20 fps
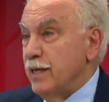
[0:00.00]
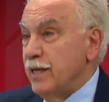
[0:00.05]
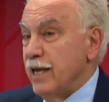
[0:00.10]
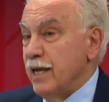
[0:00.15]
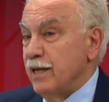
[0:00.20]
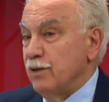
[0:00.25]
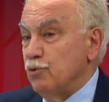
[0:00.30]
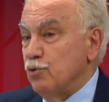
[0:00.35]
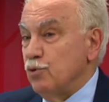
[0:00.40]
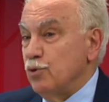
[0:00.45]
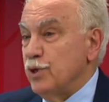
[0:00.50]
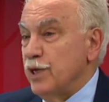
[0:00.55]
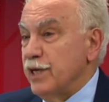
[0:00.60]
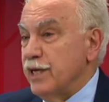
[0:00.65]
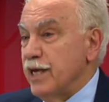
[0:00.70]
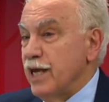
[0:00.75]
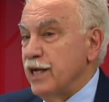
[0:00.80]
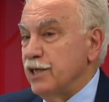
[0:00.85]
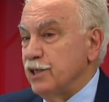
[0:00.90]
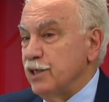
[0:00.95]
Yani Türkiye
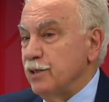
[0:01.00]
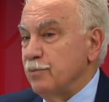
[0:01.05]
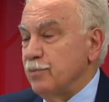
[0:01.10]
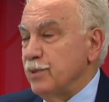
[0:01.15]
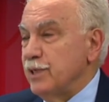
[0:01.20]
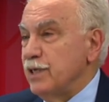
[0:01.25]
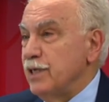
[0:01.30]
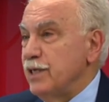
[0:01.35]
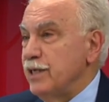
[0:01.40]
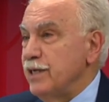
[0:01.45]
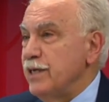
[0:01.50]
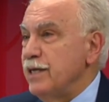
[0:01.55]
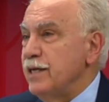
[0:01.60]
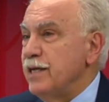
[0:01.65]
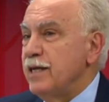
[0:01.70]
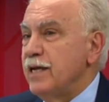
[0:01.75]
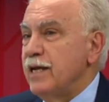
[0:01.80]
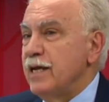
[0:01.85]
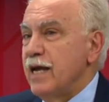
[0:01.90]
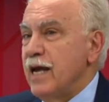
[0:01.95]
Gençlik Birliği
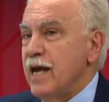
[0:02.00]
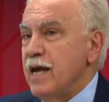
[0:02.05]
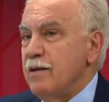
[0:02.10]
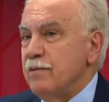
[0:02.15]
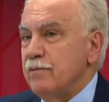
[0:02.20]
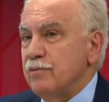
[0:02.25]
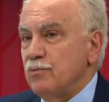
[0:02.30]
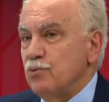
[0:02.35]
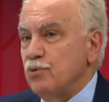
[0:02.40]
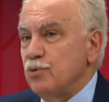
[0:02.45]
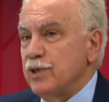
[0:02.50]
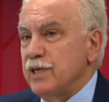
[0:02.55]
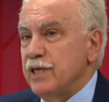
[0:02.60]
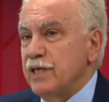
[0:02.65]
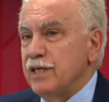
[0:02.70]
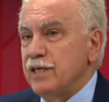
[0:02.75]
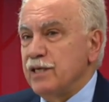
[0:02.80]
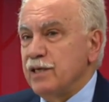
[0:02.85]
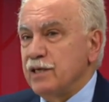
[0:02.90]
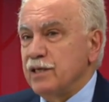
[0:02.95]
en
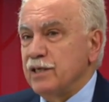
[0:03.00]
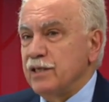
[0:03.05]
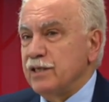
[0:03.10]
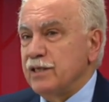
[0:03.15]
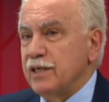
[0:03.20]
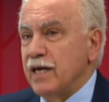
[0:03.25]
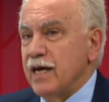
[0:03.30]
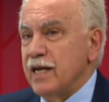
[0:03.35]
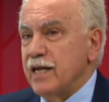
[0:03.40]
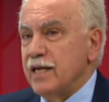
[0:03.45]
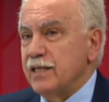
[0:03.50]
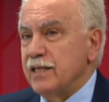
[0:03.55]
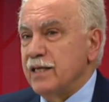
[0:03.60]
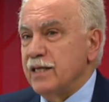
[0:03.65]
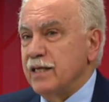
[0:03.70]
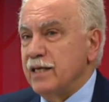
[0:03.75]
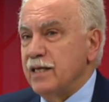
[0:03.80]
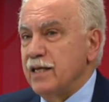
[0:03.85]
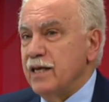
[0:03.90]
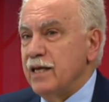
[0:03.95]
Türkiye'nin yakın
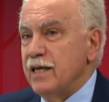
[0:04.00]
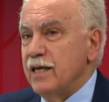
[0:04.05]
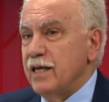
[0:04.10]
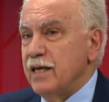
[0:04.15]
tarihindeki